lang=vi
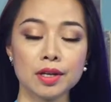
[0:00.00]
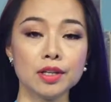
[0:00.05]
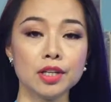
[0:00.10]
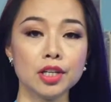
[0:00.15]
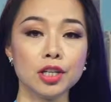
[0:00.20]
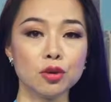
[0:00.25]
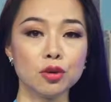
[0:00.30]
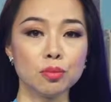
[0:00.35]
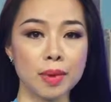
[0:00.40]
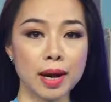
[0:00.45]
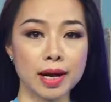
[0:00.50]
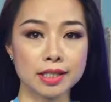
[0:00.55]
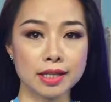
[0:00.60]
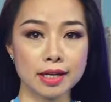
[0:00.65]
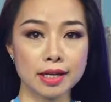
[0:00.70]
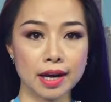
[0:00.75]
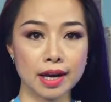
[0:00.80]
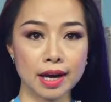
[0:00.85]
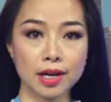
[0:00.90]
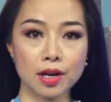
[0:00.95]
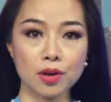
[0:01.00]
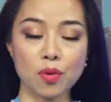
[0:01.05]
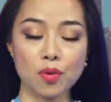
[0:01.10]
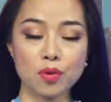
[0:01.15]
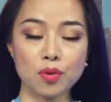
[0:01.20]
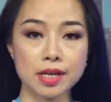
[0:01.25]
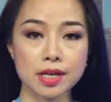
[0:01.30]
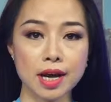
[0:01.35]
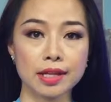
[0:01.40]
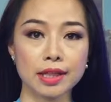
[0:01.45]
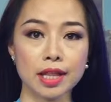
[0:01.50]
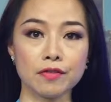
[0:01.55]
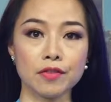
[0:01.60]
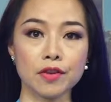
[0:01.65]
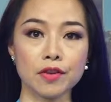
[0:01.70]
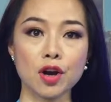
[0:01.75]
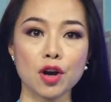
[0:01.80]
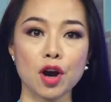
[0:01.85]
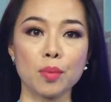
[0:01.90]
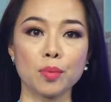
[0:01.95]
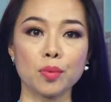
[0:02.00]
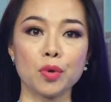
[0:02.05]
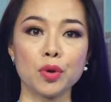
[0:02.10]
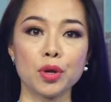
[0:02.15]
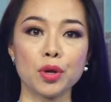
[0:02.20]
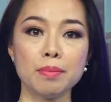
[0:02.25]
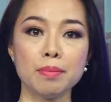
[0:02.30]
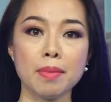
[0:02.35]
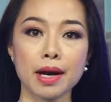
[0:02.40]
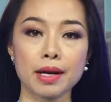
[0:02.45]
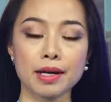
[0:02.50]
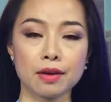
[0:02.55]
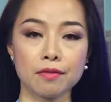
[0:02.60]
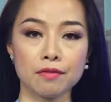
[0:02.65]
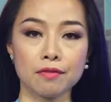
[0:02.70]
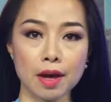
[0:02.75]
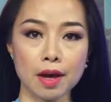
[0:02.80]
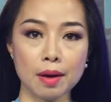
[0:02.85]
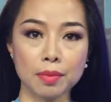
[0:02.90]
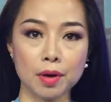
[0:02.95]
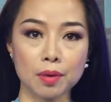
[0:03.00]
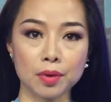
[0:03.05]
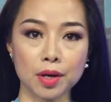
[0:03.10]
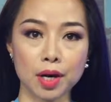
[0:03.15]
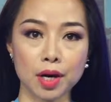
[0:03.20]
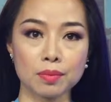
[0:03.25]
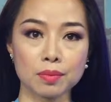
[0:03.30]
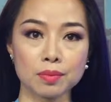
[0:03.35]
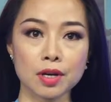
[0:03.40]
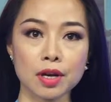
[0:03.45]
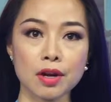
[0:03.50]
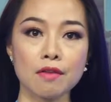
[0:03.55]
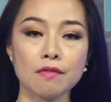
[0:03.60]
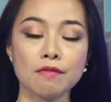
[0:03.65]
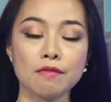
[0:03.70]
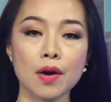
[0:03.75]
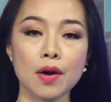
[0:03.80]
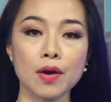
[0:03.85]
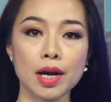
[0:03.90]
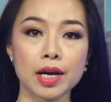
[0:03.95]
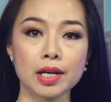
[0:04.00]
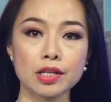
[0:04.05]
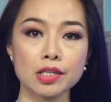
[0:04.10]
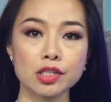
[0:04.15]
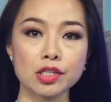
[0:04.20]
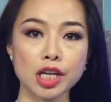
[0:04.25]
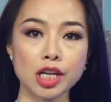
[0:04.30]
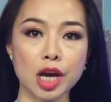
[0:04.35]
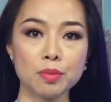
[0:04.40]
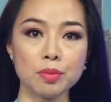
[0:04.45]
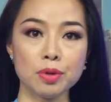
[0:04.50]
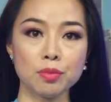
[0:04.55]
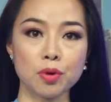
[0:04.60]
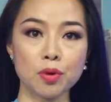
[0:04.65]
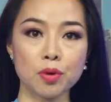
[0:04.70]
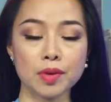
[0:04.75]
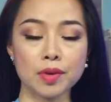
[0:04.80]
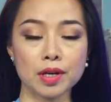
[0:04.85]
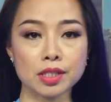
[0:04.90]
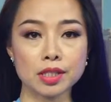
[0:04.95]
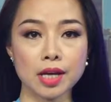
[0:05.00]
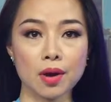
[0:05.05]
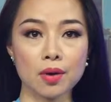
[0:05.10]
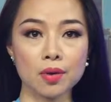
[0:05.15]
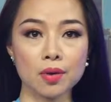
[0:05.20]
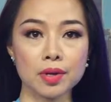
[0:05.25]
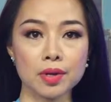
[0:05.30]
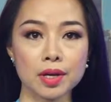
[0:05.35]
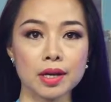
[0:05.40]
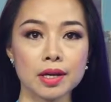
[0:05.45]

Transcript: Nhiều màn tranh cãi đã nổ ra tại phiên họp của Ủy ban lập pháp Hồng Kông vào ngày thứ Sáu mười bốn tháng sáu,